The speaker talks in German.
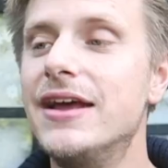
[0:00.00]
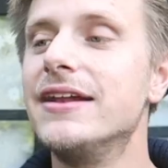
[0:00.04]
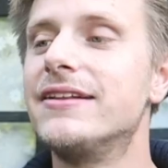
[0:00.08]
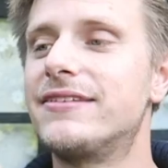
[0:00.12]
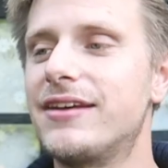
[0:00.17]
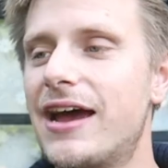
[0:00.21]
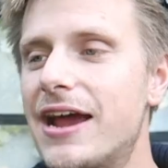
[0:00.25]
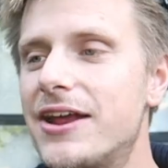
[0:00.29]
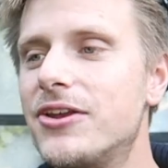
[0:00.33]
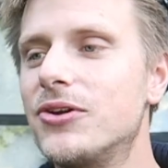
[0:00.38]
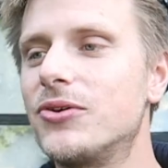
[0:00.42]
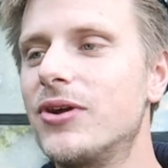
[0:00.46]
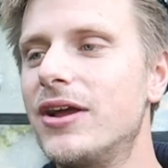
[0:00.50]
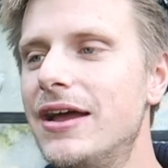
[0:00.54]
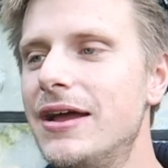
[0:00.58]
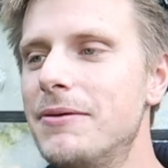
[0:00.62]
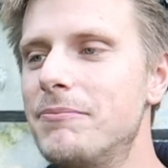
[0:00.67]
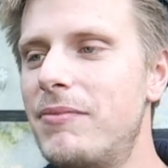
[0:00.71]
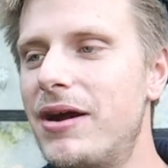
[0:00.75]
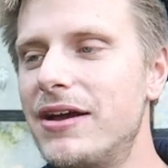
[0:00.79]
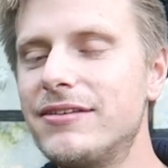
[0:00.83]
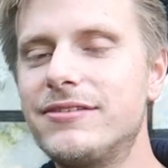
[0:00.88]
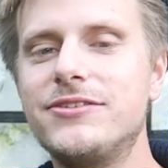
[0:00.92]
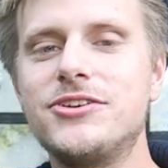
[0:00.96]
Zeitung,
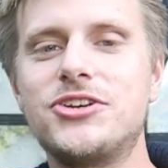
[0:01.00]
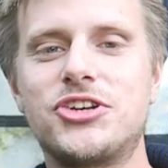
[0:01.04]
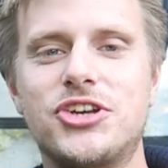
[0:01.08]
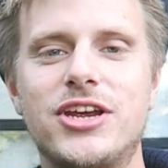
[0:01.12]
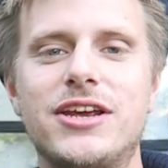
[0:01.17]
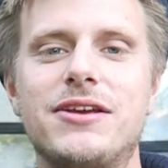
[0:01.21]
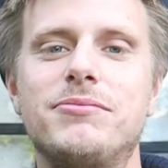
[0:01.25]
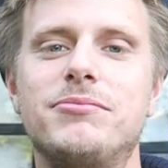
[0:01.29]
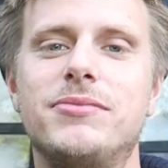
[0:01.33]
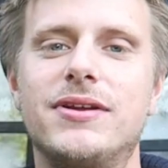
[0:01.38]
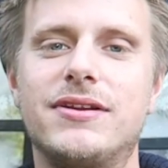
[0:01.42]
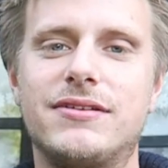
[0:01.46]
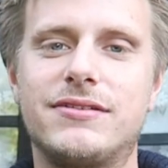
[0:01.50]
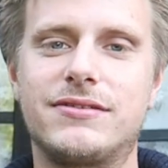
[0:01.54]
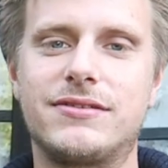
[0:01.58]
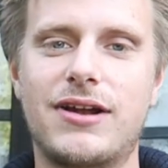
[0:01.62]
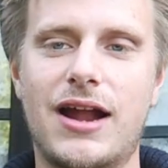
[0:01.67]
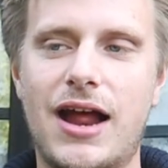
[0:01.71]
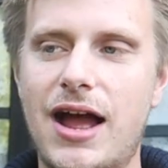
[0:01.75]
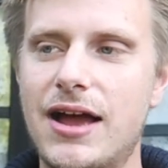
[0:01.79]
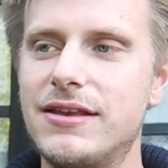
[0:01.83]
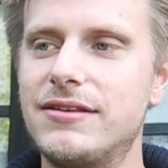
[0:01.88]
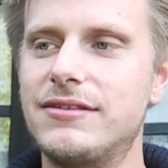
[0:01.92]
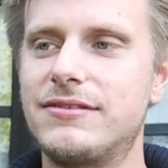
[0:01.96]
meistens schicken mit
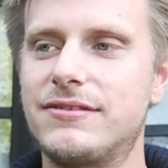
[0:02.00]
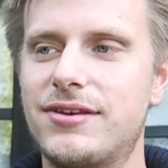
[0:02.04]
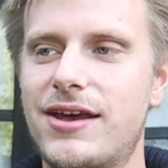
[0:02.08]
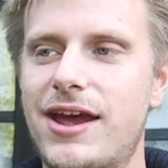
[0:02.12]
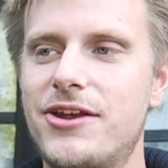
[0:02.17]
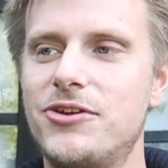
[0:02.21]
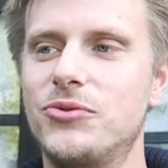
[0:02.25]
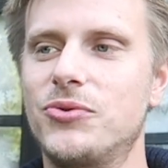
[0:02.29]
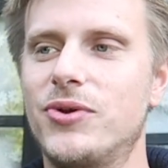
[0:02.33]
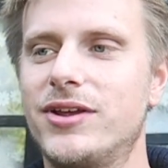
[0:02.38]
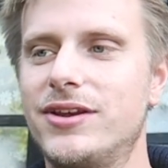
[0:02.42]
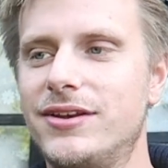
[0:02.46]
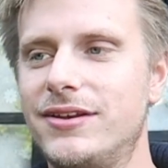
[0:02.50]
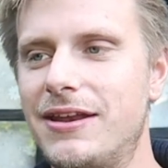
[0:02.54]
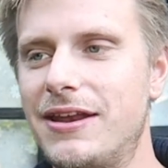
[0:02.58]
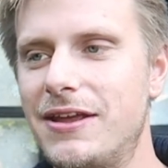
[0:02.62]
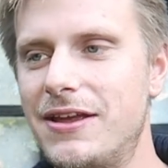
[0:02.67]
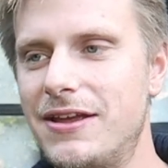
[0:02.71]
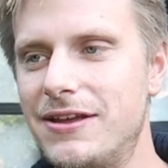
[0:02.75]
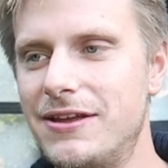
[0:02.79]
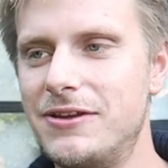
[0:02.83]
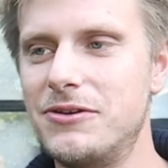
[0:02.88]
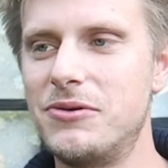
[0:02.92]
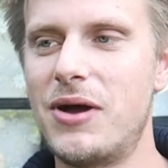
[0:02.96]
Kreiszeitungen
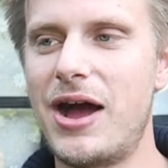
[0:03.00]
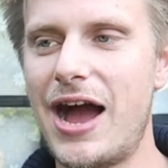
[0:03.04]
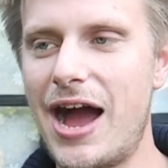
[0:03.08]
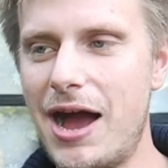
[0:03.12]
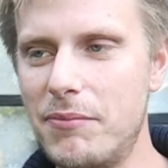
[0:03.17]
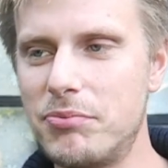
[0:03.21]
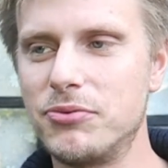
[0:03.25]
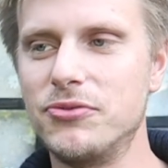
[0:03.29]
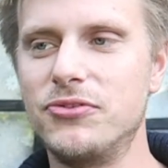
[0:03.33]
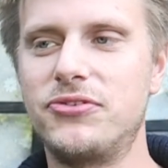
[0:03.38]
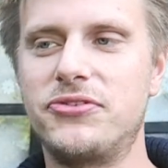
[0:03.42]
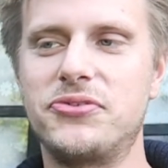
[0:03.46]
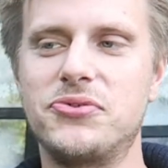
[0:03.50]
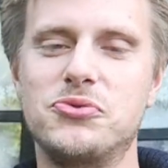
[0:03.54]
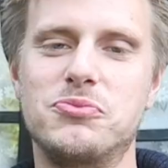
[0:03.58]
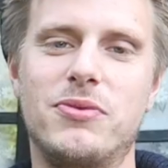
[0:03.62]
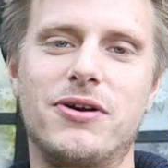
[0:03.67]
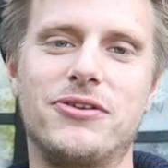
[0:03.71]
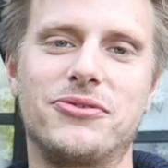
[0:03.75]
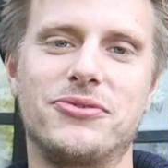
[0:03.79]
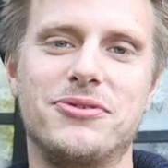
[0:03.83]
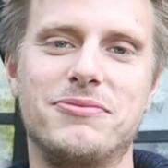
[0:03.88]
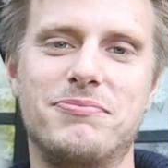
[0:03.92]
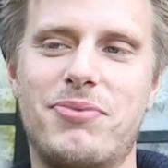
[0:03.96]
ab und zu
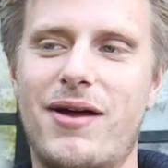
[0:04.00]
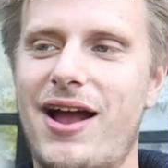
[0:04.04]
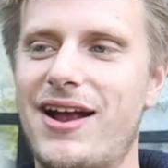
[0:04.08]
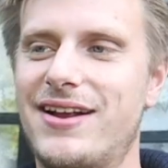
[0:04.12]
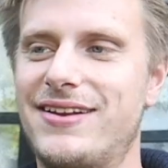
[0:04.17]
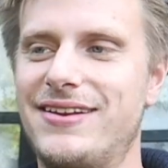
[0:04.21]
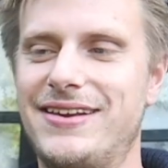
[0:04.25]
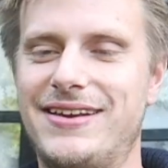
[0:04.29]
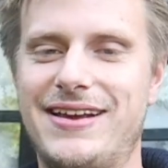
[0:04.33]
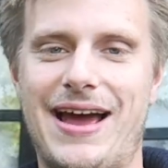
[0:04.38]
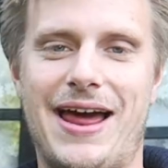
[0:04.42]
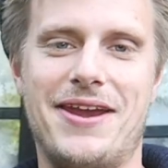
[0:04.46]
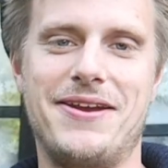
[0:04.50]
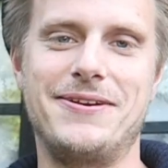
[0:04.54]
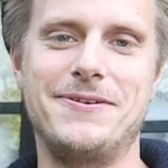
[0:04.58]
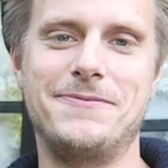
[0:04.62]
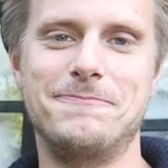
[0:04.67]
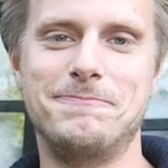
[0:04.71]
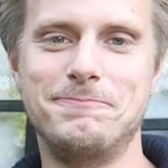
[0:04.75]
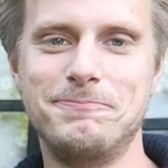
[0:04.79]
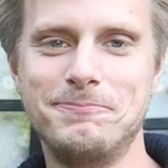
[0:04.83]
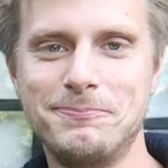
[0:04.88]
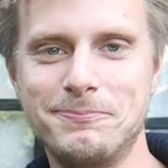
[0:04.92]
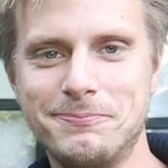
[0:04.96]
mal so einen Praktikanten